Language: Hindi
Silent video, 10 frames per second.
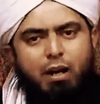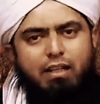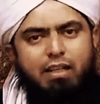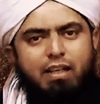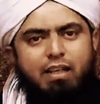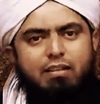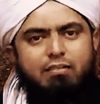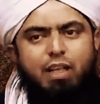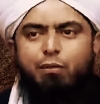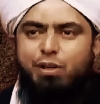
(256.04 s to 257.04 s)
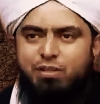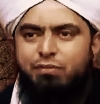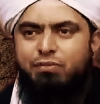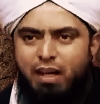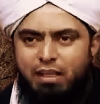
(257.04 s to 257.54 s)
बाकी ये दरवेश
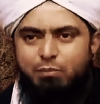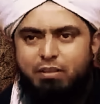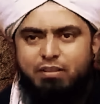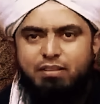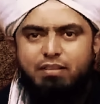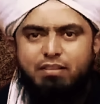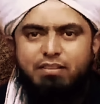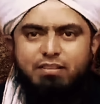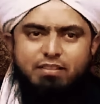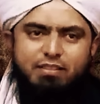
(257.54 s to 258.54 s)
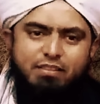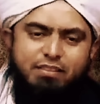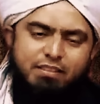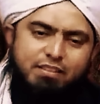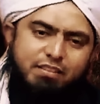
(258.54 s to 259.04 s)
सिफ्त आदमी थे
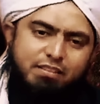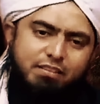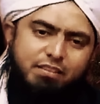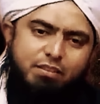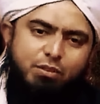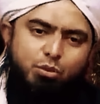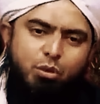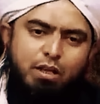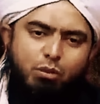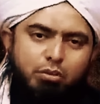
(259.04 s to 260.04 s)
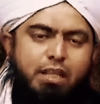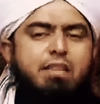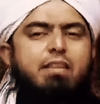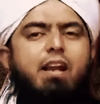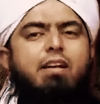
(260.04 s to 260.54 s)
और दुनिया को
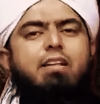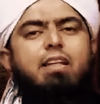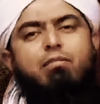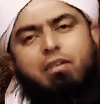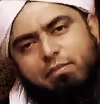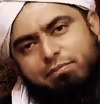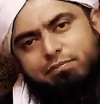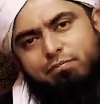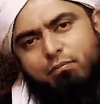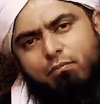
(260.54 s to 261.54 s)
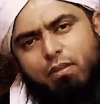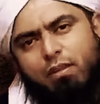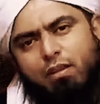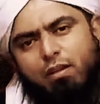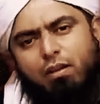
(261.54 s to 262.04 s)
तीन तलाक़ें दी हुई
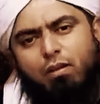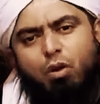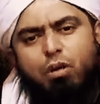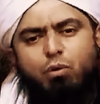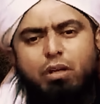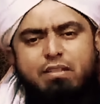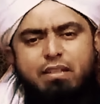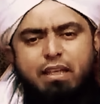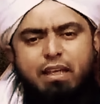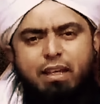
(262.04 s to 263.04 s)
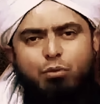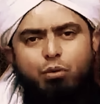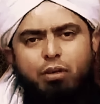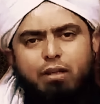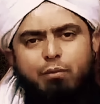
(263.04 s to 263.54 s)
और वो इसलिए कि
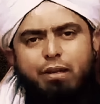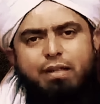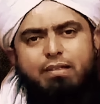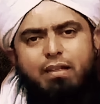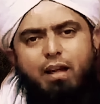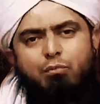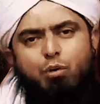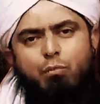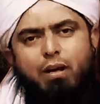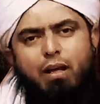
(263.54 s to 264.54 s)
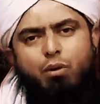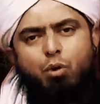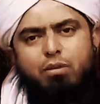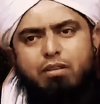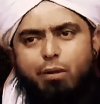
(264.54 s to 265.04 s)
उन्होंने नबी इस्लाम को बड़ा
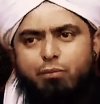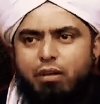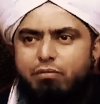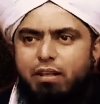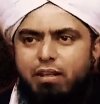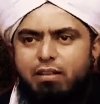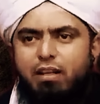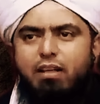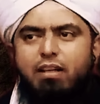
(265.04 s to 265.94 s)
क्लोजली ऑब्जर्व किया था